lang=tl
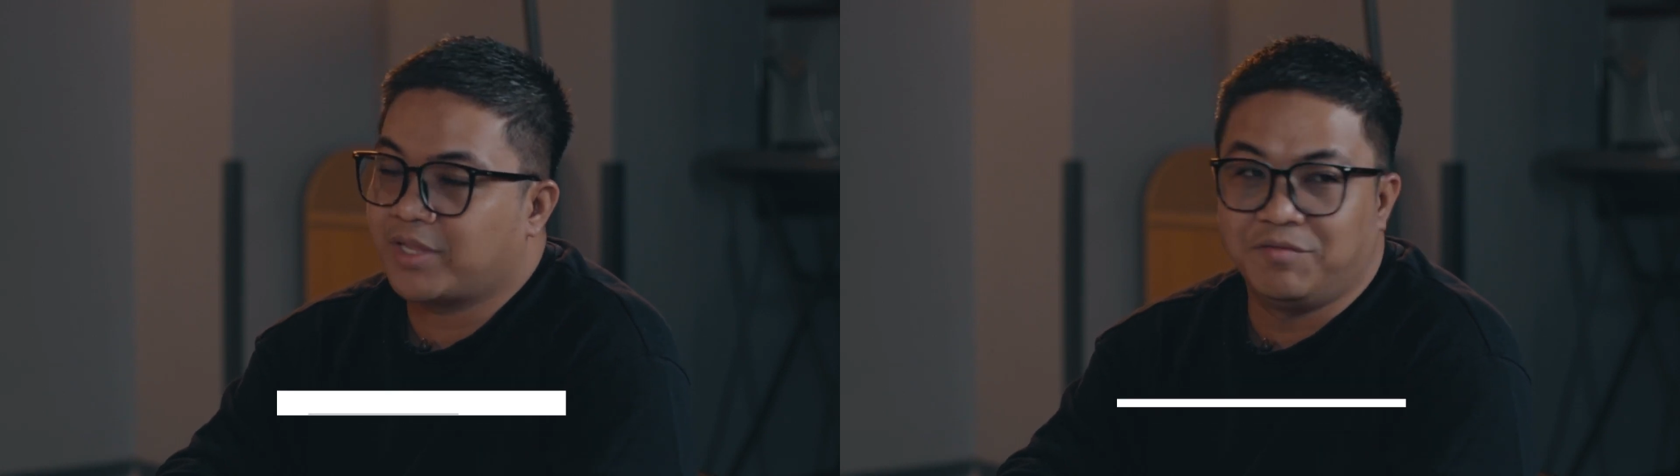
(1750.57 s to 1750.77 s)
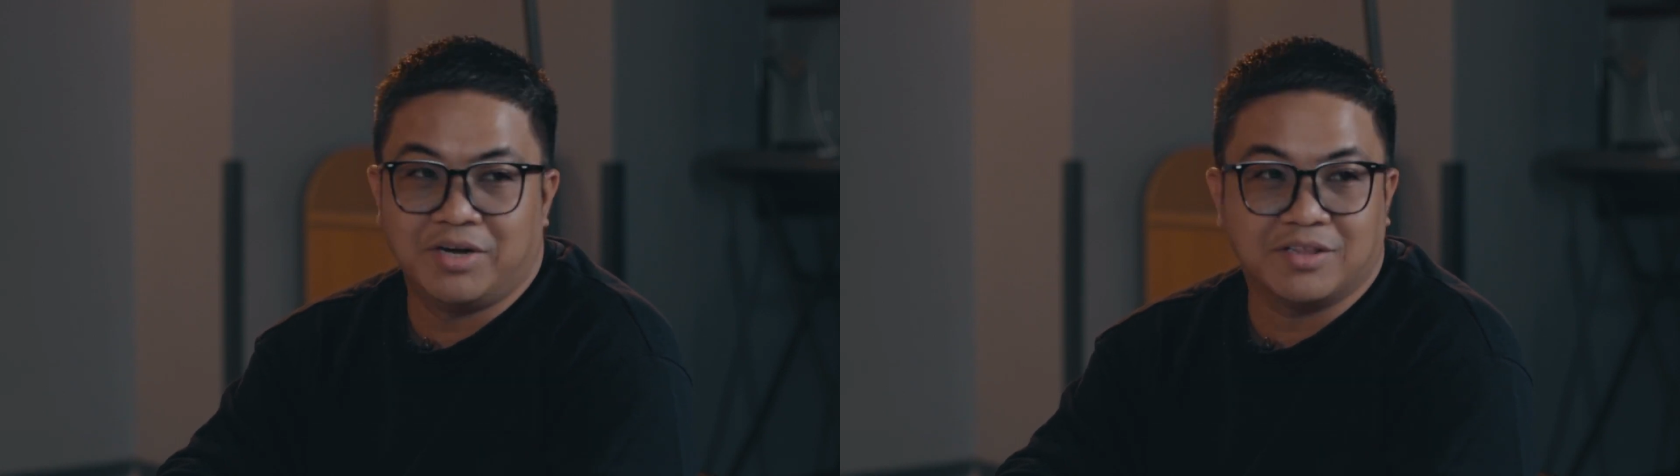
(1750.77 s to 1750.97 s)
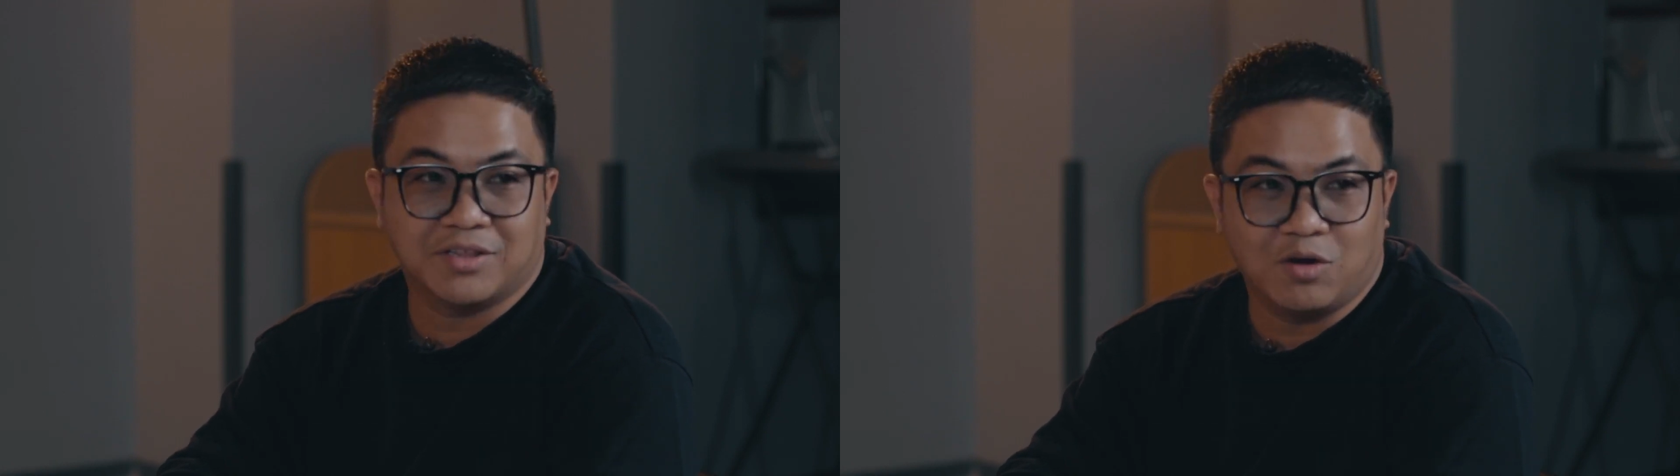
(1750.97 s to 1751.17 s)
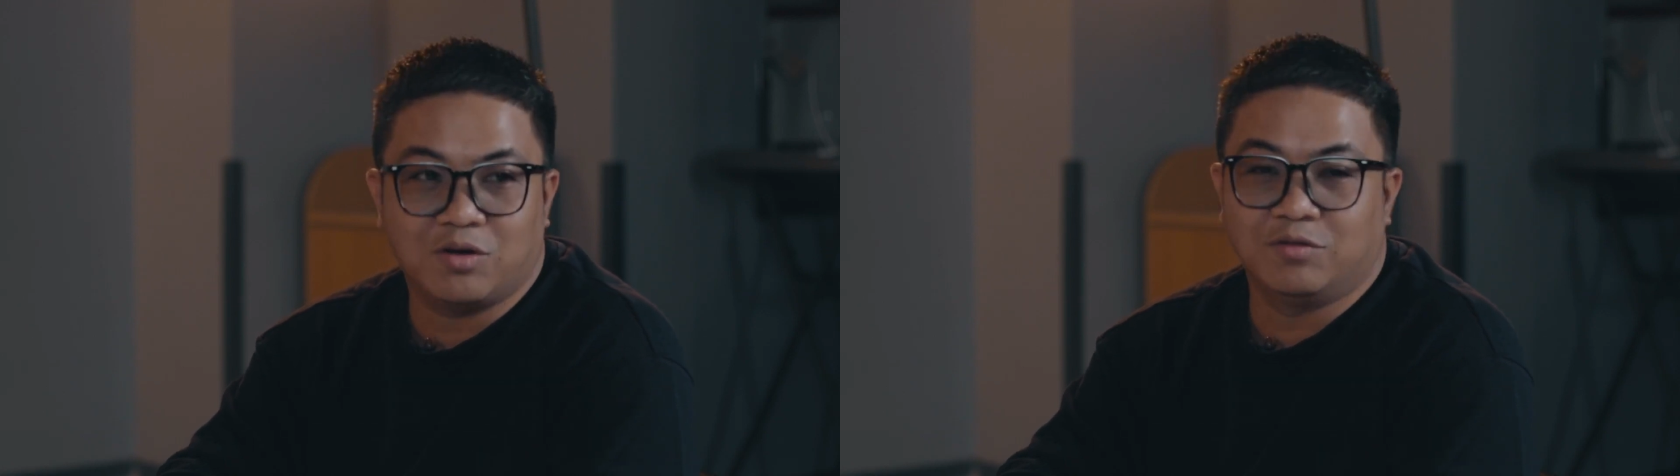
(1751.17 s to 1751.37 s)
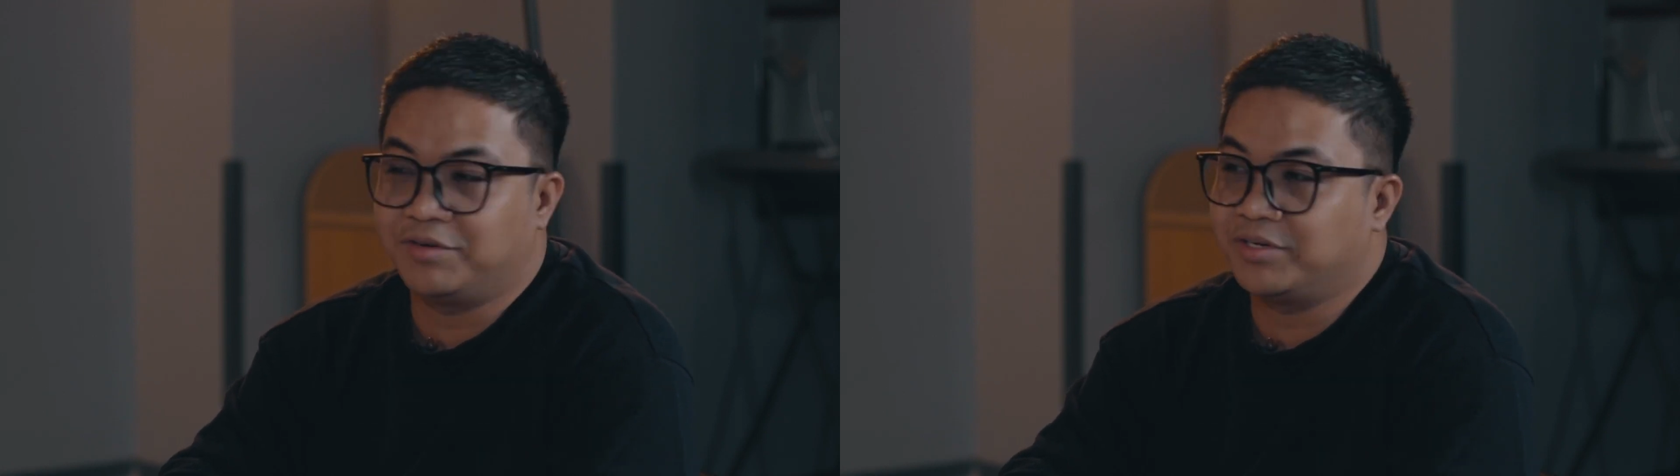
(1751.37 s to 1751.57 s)
real talk
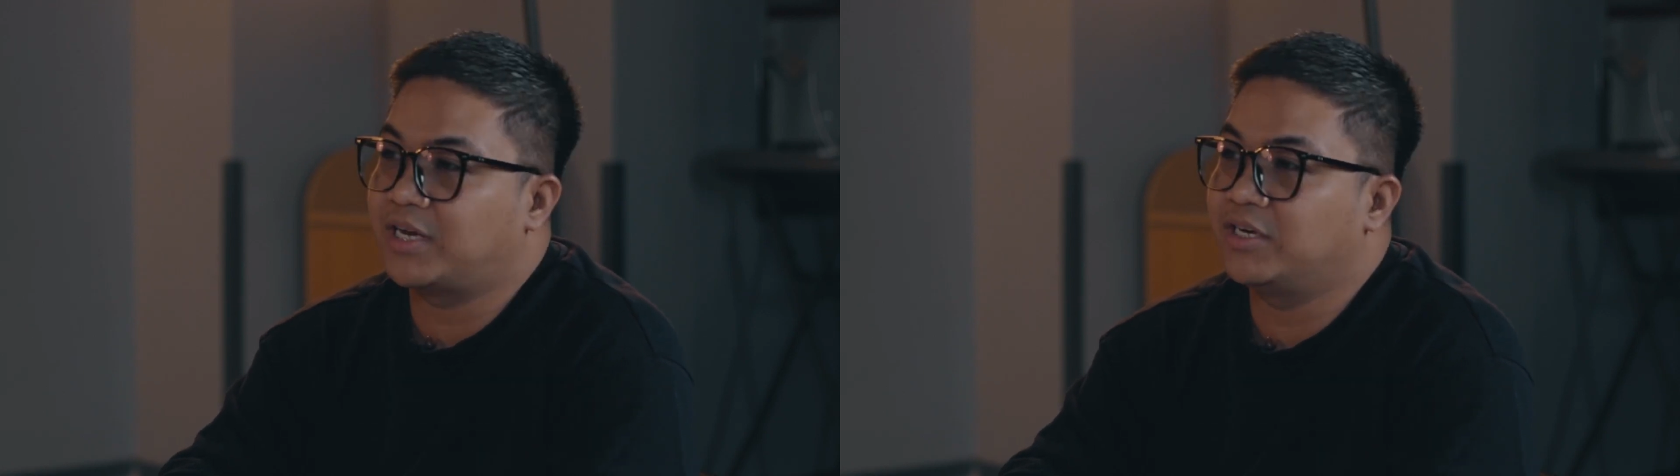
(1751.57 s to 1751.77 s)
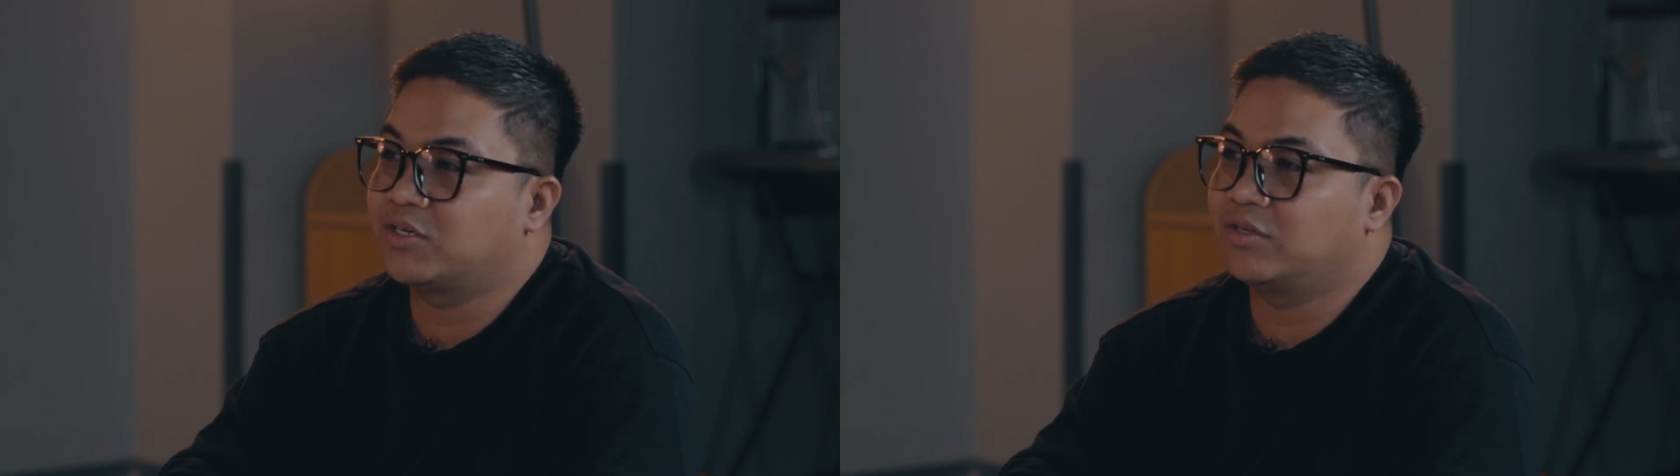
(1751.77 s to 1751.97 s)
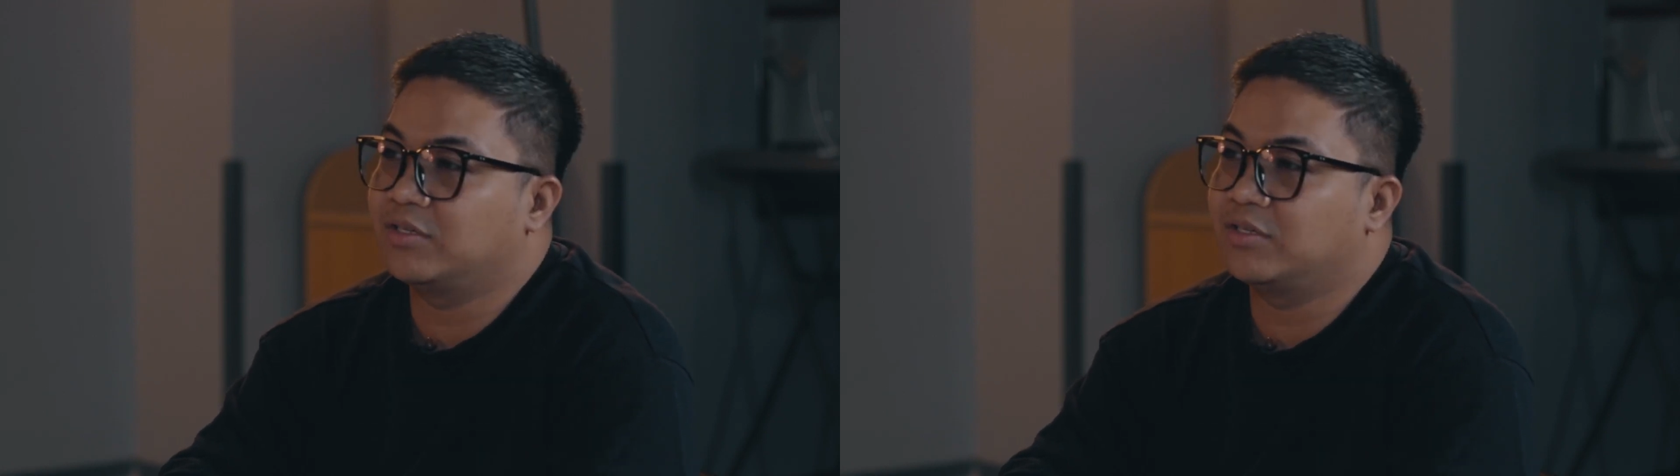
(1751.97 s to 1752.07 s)
conversation